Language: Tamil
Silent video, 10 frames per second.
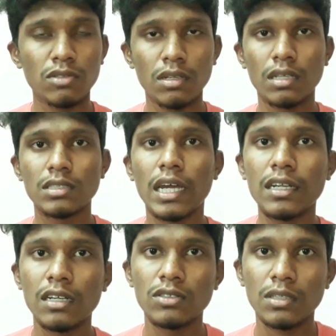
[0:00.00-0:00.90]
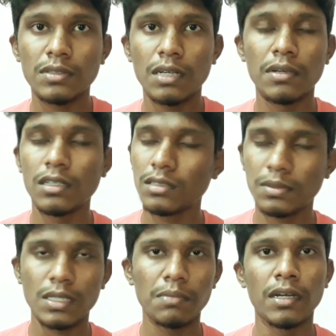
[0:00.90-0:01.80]
சொல்கிறது தான் சேனல் இன்னும் சப்ஸ்கிரைப் பண்ணுங்கள்
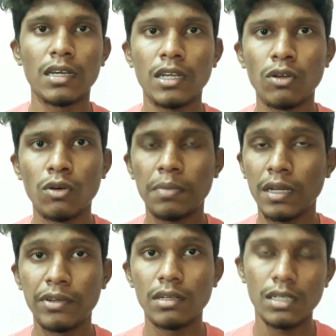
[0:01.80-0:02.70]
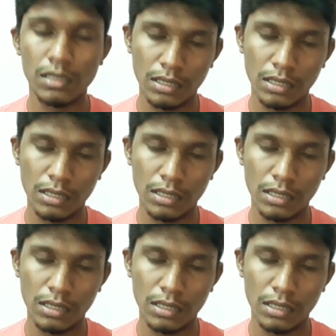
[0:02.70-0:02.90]
சப்ஸ்கிரைப் பண்ணுங்கள் இன்னும் பல வீடியோவில்